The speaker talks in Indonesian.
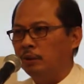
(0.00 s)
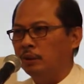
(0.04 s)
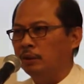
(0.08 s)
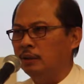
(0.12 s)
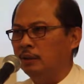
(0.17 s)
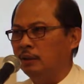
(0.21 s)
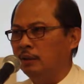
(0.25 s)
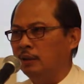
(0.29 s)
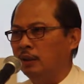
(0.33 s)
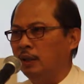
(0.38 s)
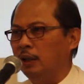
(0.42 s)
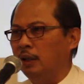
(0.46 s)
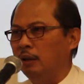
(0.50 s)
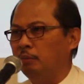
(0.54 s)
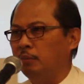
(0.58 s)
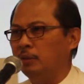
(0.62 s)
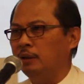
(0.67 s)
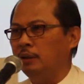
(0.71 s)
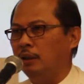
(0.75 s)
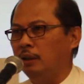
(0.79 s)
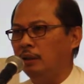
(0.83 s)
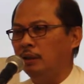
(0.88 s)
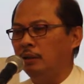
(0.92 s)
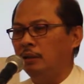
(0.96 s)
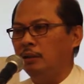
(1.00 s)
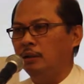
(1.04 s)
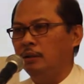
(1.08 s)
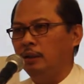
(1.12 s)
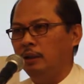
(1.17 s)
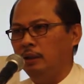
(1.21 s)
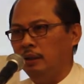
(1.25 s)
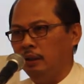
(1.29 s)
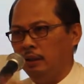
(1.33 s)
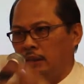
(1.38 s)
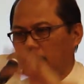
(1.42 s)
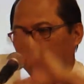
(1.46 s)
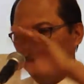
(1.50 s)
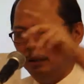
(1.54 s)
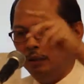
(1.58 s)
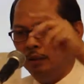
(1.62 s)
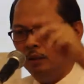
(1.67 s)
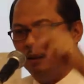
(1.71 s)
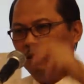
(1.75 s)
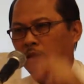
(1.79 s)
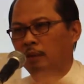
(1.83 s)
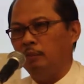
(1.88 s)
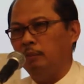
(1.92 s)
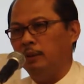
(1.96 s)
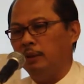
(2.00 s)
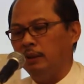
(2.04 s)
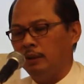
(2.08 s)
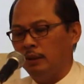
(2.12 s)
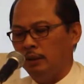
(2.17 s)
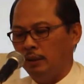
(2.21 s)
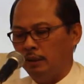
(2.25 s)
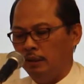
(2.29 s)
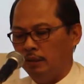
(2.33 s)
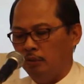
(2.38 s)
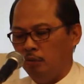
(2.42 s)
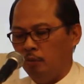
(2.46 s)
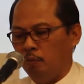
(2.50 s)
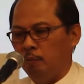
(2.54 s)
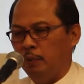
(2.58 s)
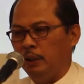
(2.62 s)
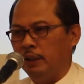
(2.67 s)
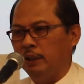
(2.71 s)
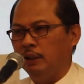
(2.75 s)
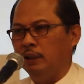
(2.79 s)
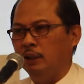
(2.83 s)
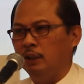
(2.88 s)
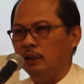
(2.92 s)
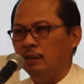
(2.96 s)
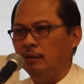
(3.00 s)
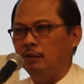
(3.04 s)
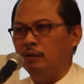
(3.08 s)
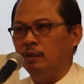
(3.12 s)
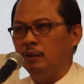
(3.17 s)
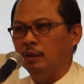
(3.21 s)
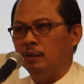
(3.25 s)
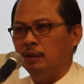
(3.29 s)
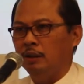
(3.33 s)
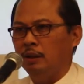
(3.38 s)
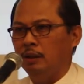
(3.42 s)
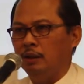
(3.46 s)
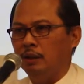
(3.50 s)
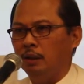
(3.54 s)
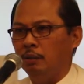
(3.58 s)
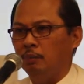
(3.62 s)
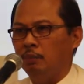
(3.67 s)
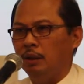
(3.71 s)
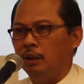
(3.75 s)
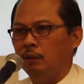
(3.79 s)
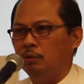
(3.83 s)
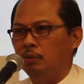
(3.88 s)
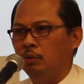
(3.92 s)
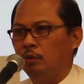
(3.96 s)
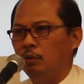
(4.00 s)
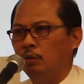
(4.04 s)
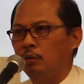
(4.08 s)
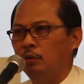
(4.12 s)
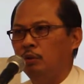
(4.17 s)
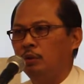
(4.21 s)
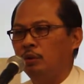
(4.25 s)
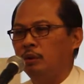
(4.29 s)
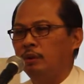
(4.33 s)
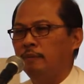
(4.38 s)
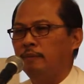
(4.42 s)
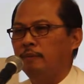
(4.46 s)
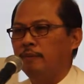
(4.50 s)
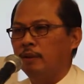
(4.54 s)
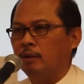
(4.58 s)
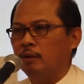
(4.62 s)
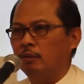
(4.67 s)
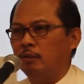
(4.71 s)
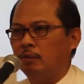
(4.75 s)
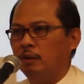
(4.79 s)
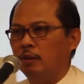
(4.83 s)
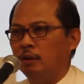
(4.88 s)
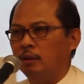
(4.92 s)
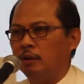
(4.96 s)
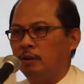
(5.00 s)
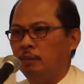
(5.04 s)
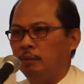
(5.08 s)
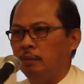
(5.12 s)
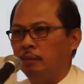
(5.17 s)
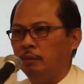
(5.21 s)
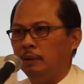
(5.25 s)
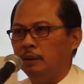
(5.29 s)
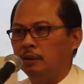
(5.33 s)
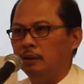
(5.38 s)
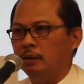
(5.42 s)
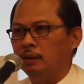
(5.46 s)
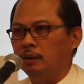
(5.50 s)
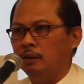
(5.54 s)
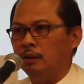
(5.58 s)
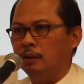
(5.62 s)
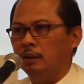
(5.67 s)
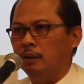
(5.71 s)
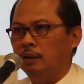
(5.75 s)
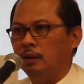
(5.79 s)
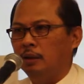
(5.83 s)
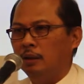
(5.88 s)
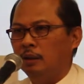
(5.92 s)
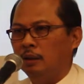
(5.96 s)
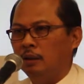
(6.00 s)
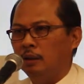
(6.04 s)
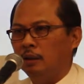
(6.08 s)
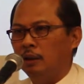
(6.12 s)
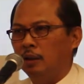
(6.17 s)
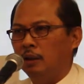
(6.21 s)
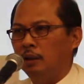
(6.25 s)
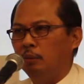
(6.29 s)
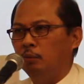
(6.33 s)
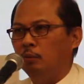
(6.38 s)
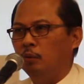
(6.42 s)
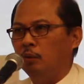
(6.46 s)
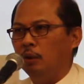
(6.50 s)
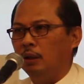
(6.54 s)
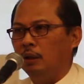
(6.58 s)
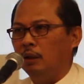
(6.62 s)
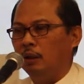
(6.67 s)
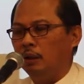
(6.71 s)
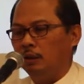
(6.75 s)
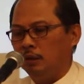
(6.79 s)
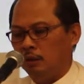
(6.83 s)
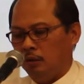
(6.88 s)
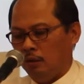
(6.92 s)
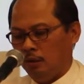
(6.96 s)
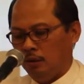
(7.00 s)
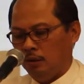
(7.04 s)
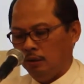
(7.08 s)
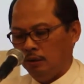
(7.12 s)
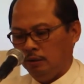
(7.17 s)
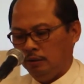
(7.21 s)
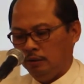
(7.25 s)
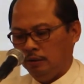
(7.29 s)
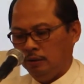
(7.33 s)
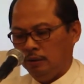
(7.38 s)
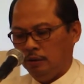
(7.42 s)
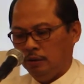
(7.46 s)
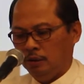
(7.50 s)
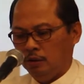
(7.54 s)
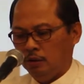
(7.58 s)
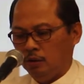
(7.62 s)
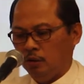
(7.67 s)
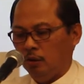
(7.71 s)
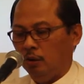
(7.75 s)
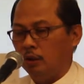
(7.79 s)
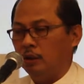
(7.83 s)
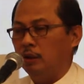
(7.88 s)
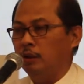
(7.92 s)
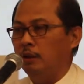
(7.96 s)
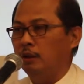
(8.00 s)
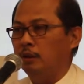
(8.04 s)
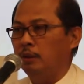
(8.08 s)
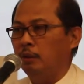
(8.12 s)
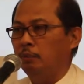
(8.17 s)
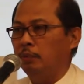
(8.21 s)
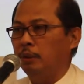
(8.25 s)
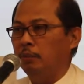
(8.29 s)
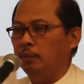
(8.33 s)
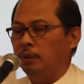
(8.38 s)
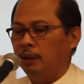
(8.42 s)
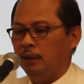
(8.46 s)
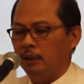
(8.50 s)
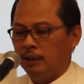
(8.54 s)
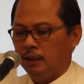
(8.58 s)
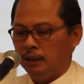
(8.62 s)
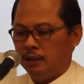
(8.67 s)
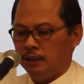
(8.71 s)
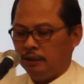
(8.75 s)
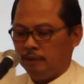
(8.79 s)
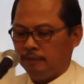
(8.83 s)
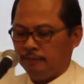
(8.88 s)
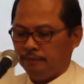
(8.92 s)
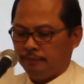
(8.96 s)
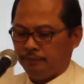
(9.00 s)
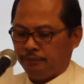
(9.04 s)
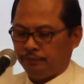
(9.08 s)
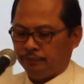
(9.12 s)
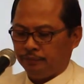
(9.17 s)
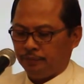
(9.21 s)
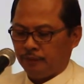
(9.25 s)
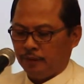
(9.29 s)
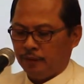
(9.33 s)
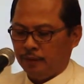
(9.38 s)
pertigaan sana di apa di Pingnya itu yang di Lebak Bulus udah sangat macet dengan dibukanya tol Johor ini sampai bandara.